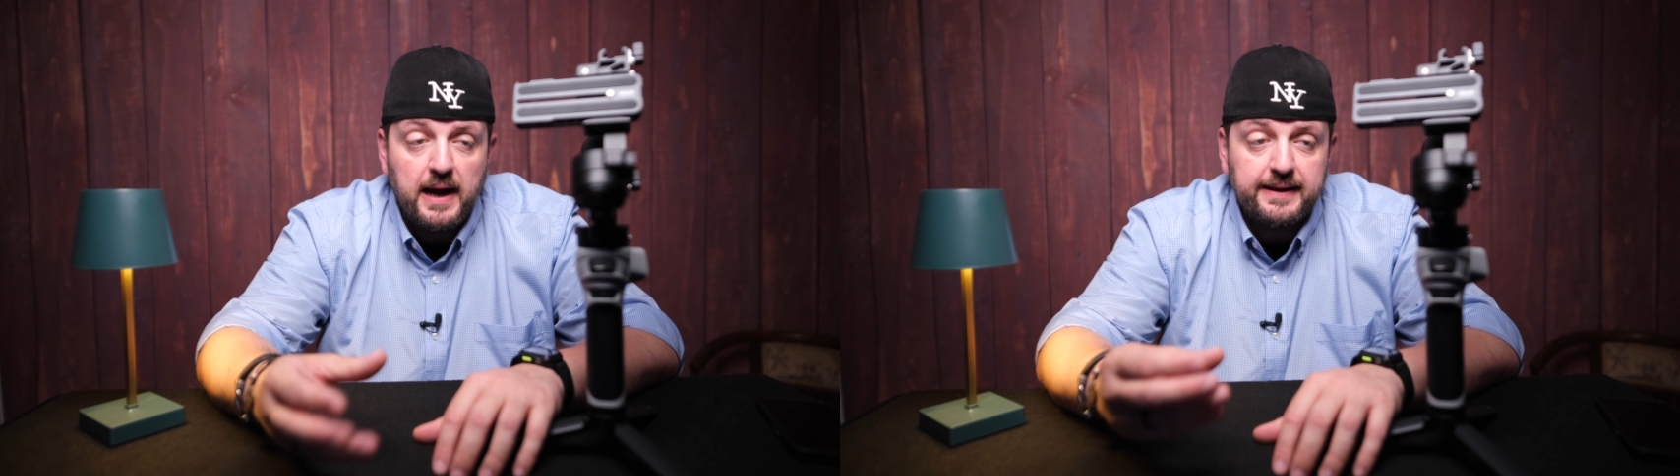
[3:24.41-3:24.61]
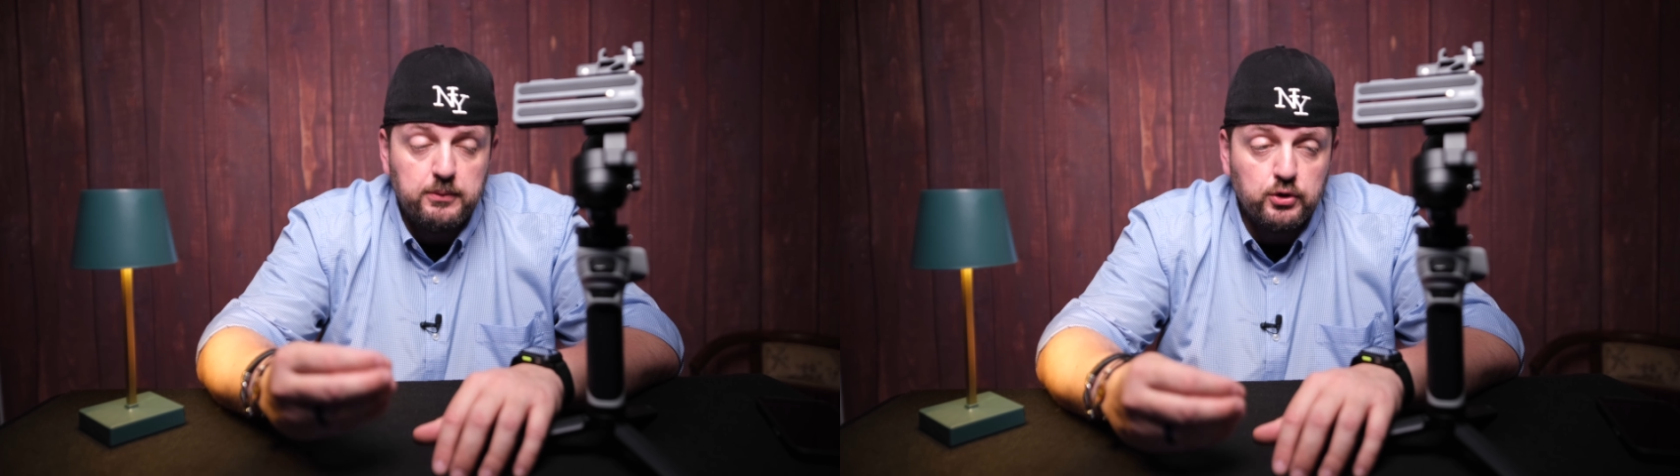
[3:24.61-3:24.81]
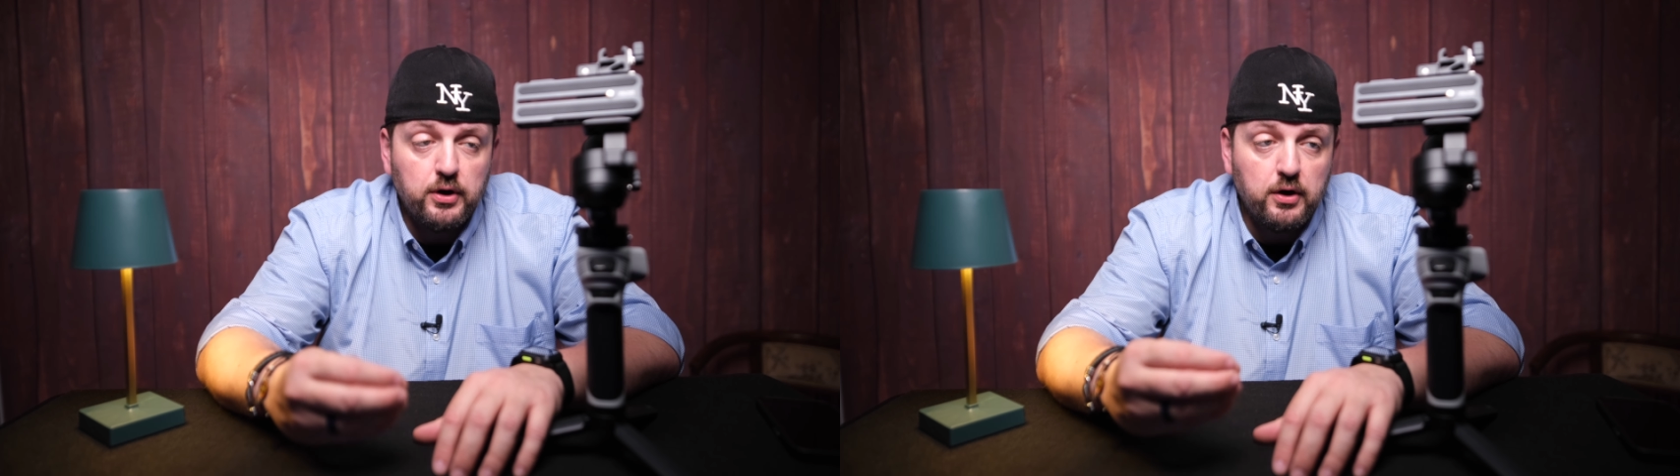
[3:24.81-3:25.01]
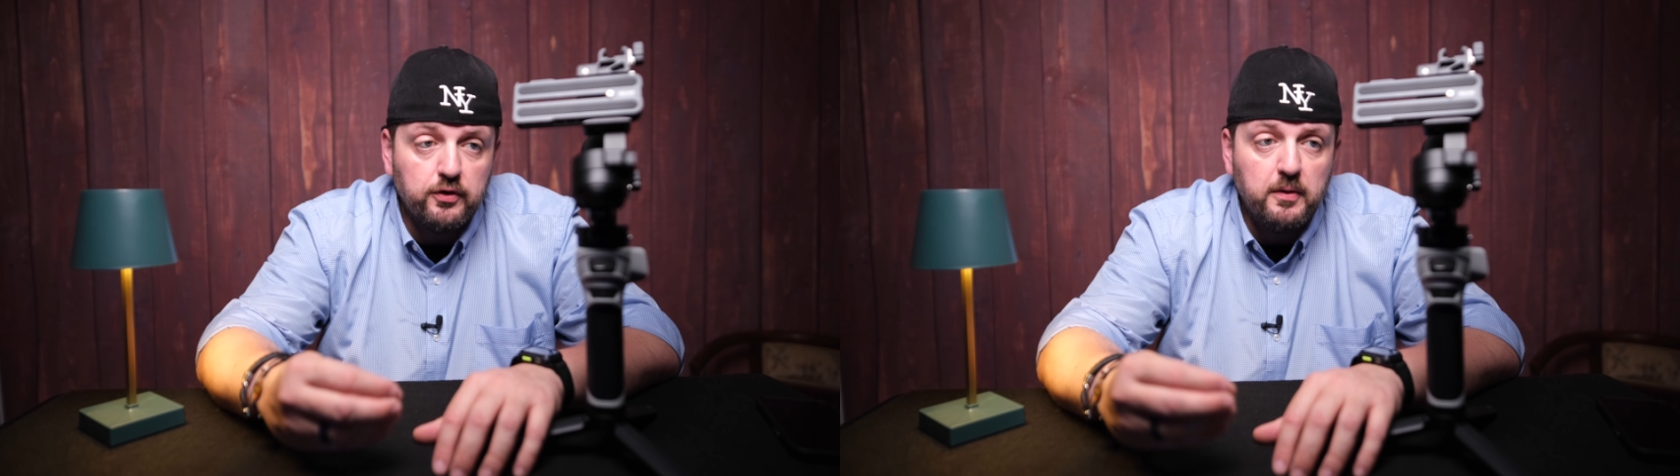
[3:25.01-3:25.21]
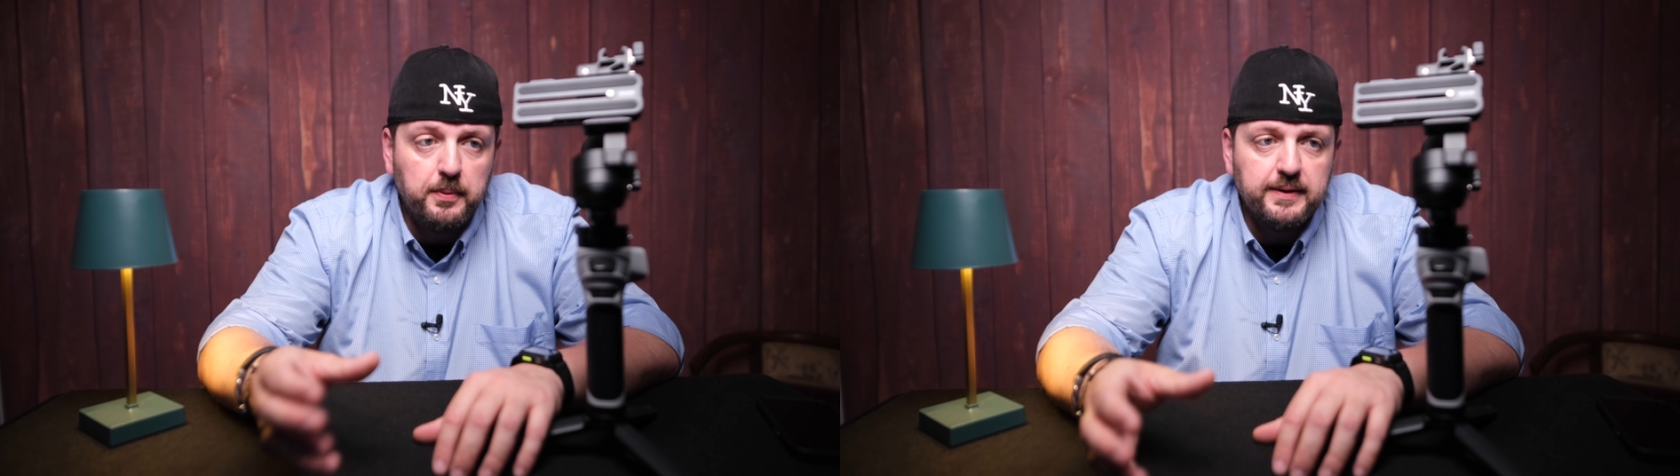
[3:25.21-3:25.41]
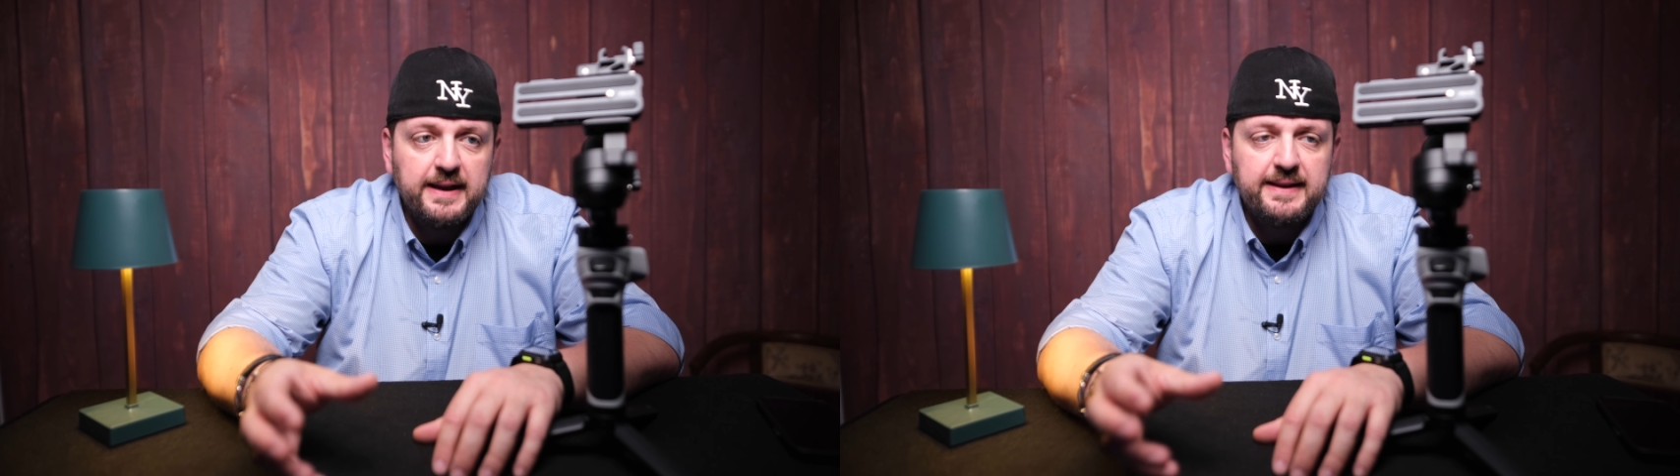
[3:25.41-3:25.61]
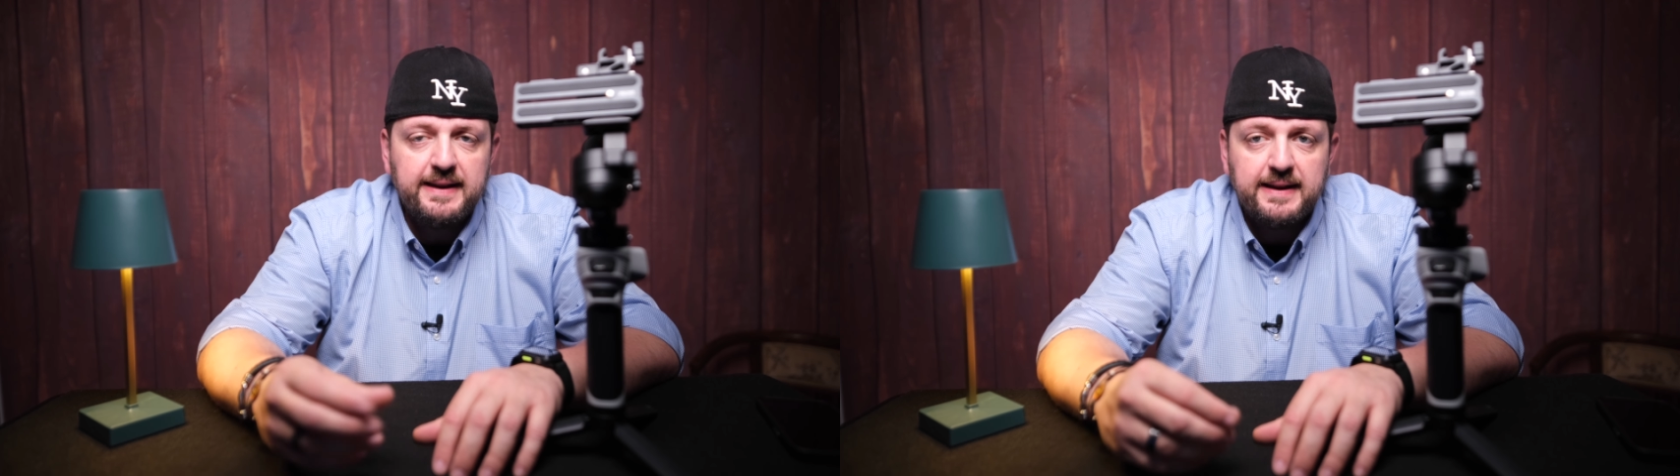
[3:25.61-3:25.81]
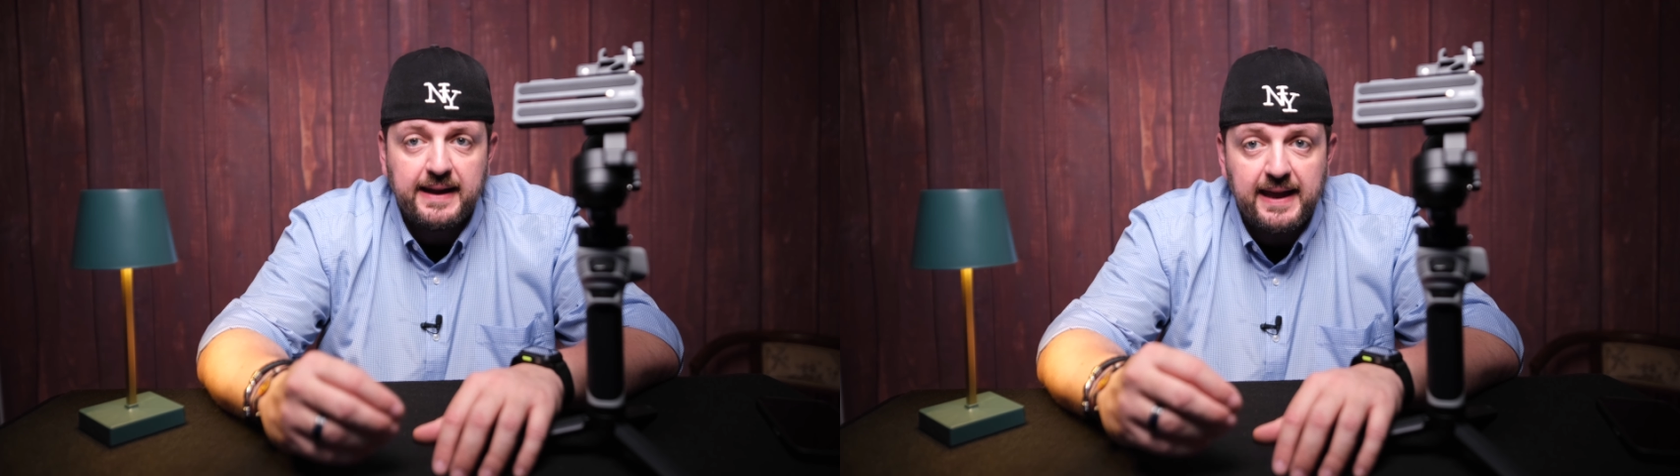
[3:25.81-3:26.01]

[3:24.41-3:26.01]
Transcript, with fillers: ha dei motori così potenti